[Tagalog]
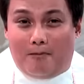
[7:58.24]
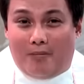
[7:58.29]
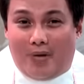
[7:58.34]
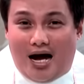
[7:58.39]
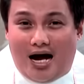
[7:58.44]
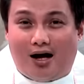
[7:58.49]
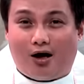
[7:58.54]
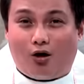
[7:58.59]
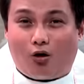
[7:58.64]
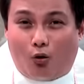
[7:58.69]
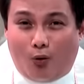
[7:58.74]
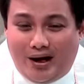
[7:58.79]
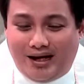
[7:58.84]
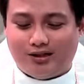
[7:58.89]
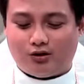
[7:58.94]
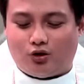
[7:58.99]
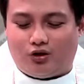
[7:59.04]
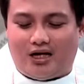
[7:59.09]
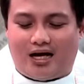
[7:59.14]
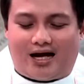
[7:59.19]
ang
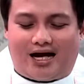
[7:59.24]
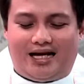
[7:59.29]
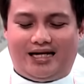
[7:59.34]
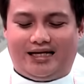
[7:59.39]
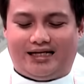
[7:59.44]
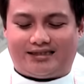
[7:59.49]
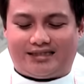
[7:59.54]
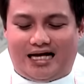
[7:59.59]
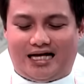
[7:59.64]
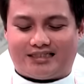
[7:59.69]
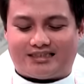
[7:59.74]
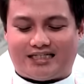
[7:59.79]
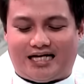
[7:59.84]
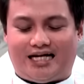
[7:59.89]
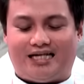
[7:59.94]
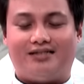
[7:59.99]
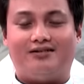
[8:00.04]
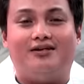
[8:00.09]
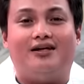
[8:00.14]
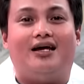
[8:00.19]
kwento ng
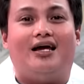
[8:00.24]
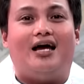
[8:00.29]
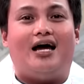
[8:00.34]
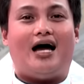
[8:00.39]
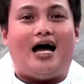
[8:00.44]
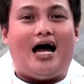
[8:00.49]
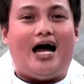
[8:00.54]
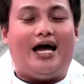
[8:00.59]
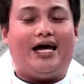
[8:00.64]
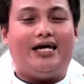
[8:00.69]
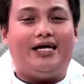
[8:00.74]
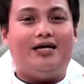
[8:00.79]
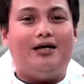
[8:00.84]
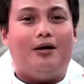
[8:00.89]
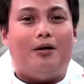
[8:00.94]
kaligtasan ay